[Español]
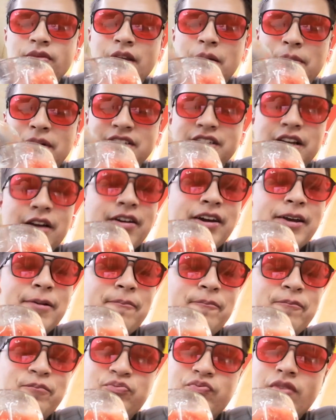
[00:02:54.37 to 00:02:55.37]
Me sabe
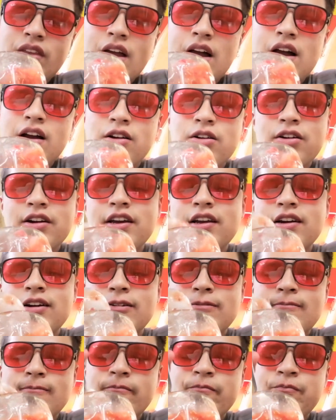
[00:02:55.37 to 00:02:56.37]
a gloria el
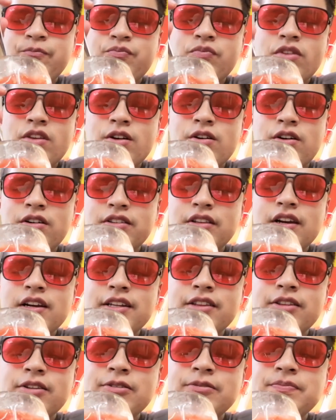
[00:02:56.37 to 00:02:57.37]

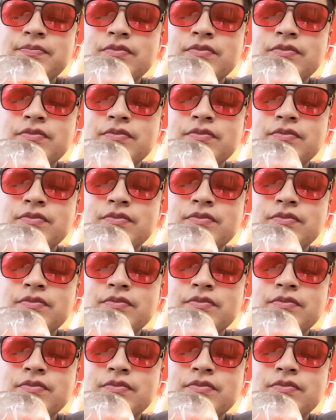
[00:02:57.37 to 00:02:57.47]
coctelito.